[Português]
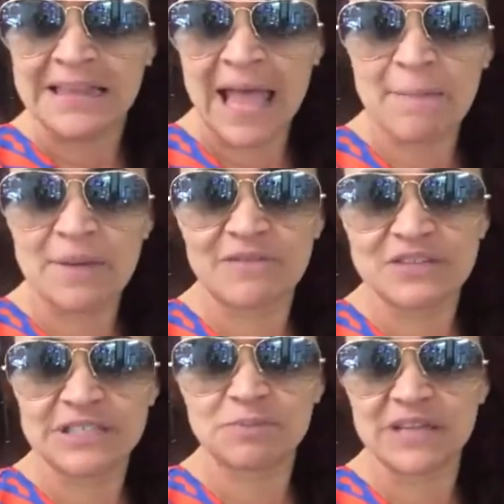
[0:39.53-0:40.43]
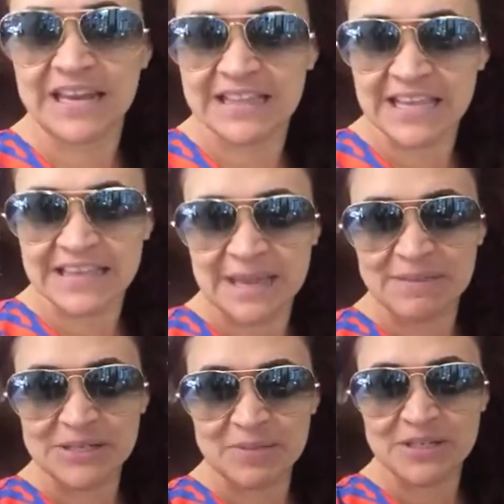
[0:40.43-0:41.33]
né? Para vocês poderem entender
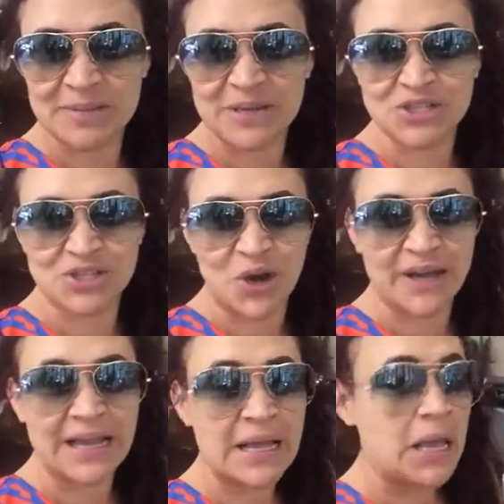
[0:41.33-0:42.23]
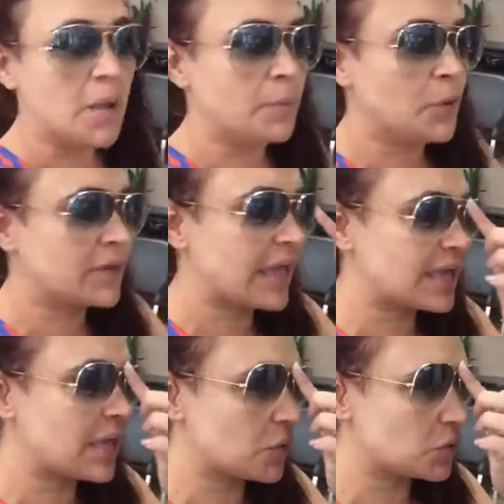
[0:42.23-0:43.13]
mais ou menos a minha história. Por
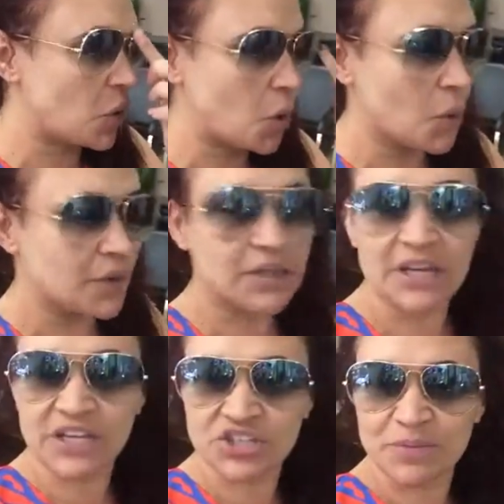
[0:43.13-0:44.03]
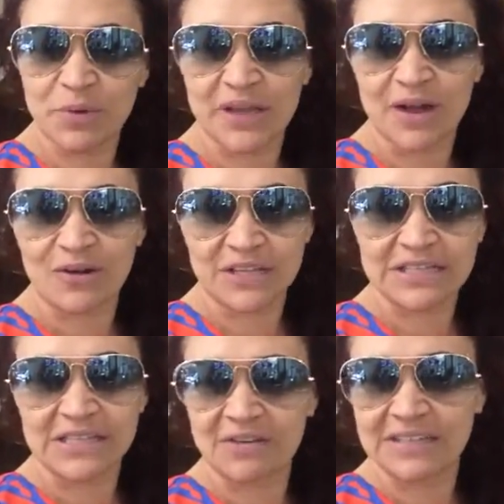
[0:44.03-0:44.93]
que, que eu tô triste, porque
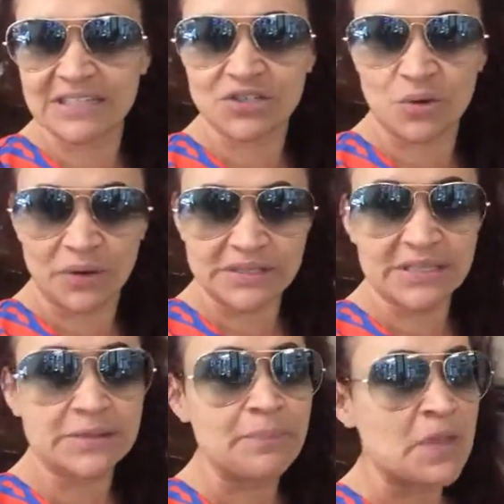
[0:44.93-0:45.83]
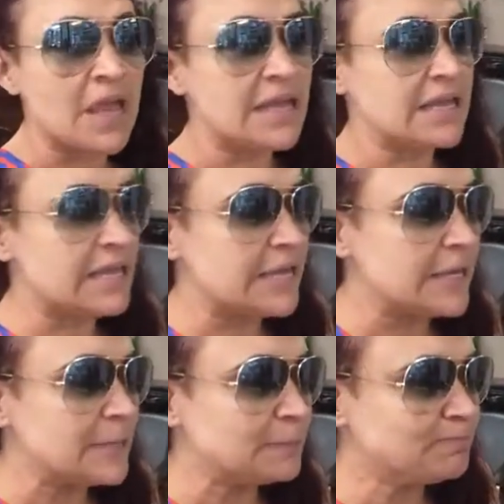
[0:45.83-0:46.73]
aconteceu essas coisas.
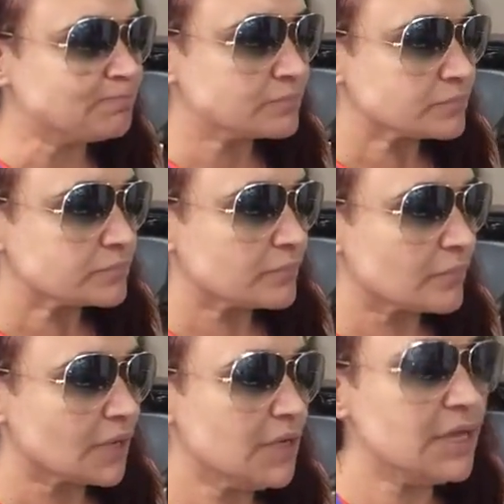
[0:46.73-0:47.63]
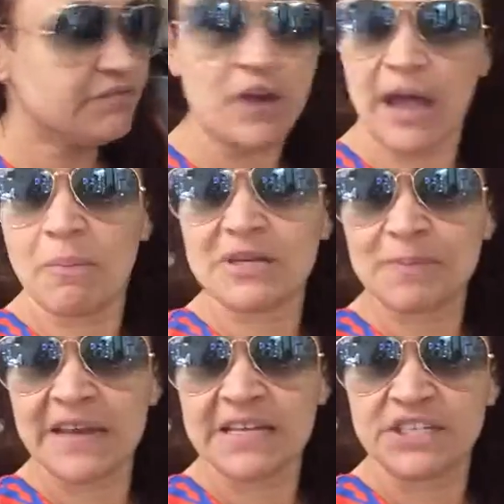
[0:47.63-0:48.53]
E e foi, é uma
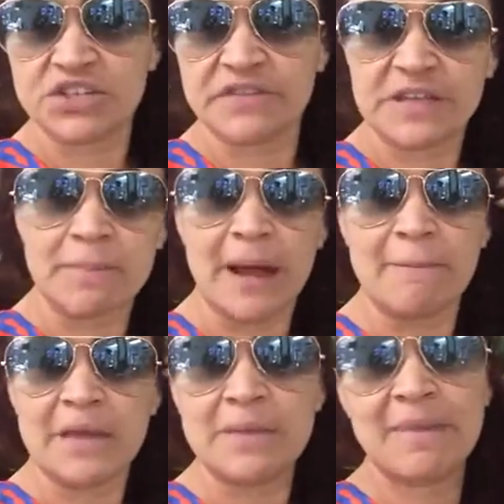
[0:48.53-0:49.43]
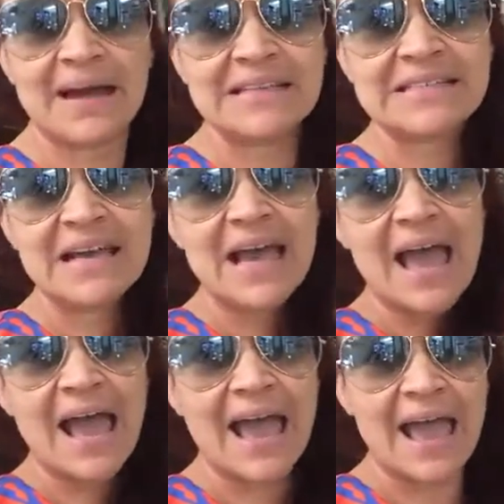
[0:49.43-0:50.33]
experiência de vida para mim, mas
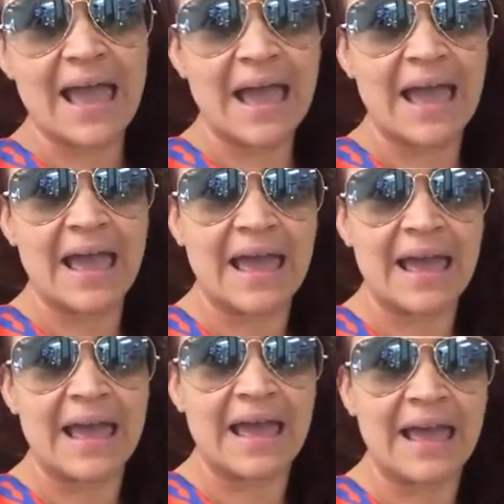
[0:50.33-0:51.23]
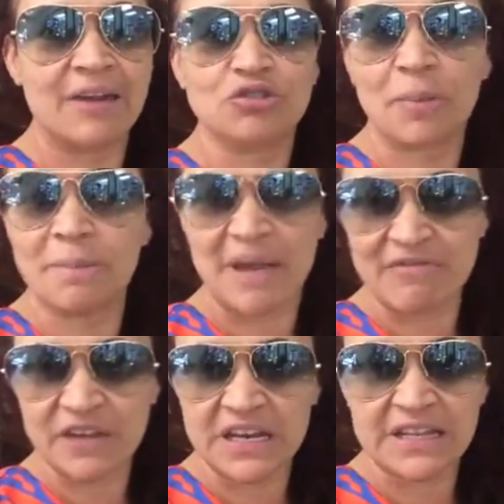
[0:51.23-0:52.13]
é, eu tô
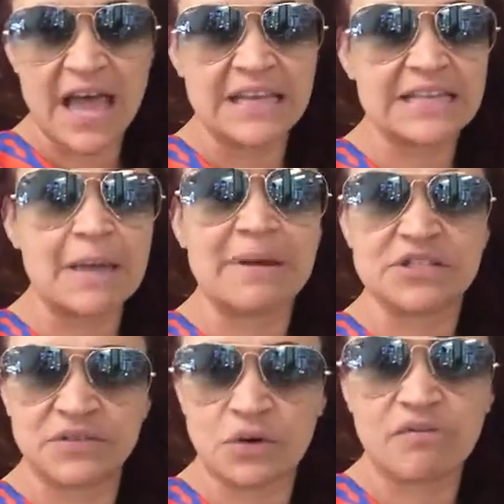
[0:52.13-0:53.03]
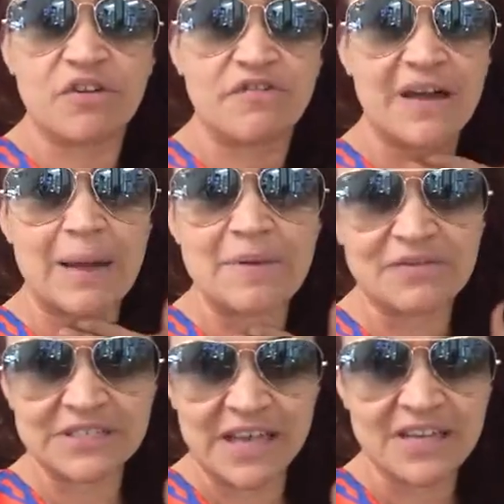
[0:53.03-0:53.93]
bem ferida ainda, mas eu vou, vou falar para
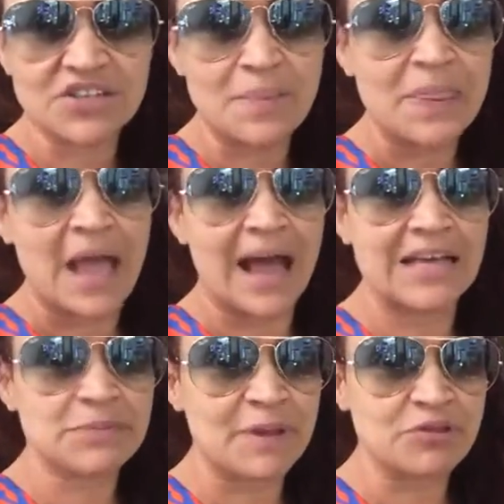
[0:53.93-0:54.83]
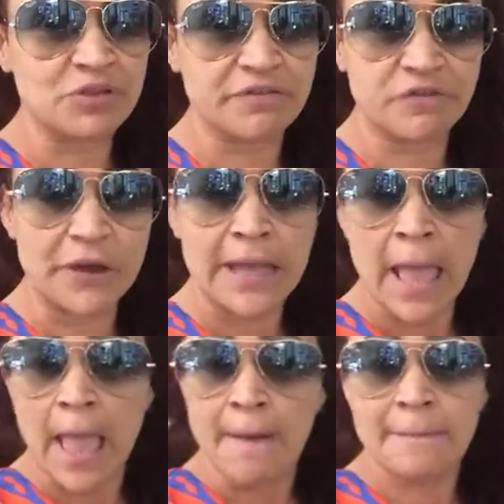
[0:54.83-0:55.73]
vocês a respeito do que foi.
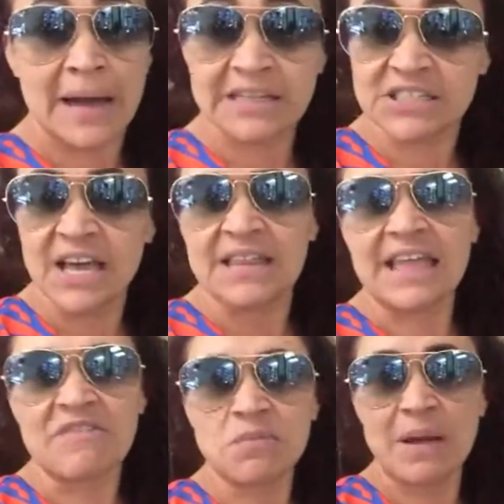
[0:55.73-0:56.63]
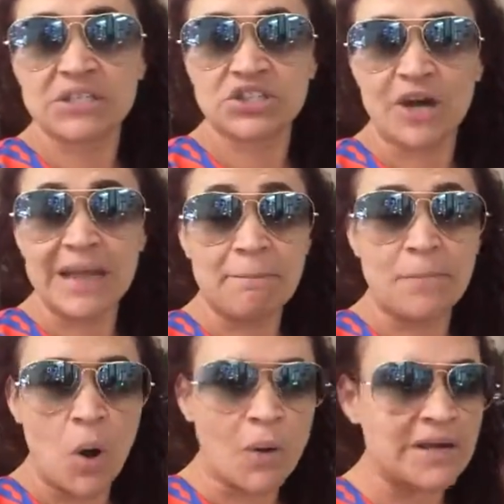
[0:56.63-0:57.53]
Mas teve uma história
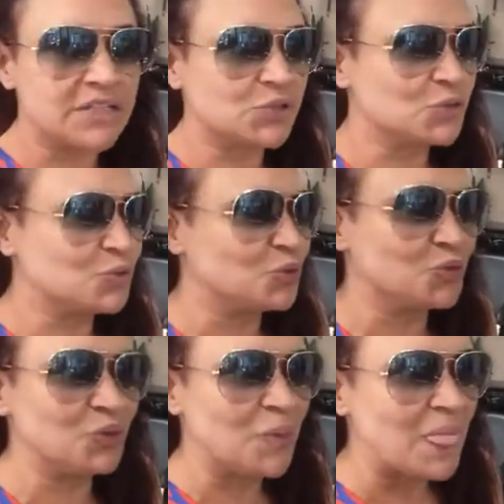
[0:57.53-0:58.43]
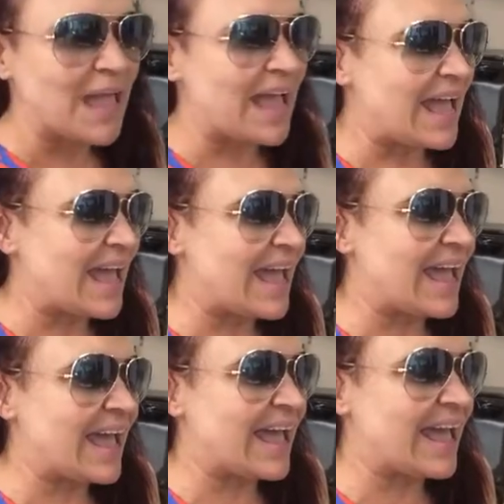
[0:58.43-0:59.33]
boa nisso tudo.
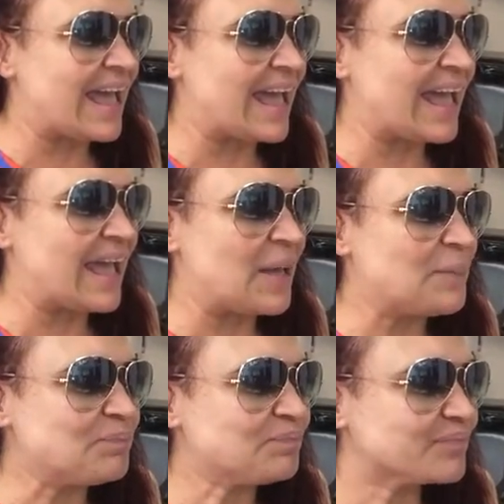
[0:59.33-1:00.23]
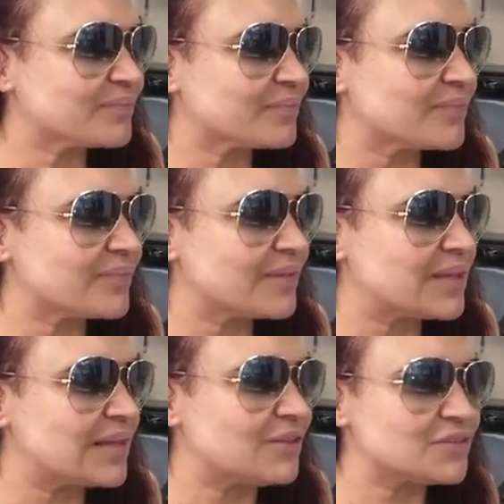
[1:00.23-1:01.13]
É,
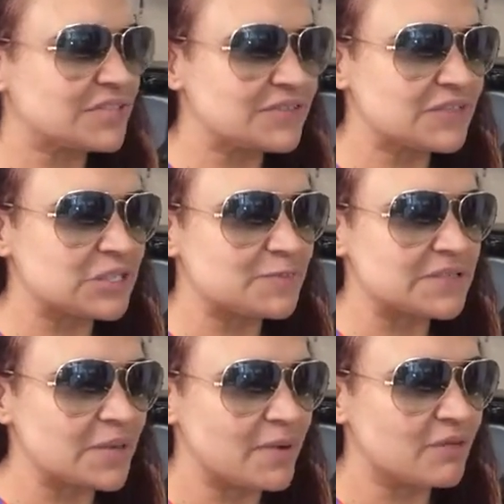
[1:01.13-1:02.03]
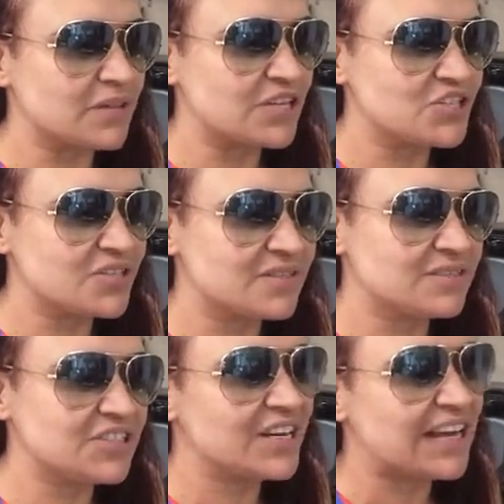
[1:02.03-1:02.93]
eu não sei se vocês perceberam,
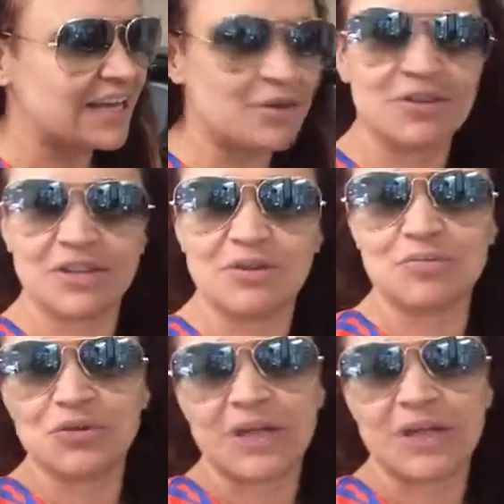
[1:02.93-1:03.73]
desde janeiro eu tenho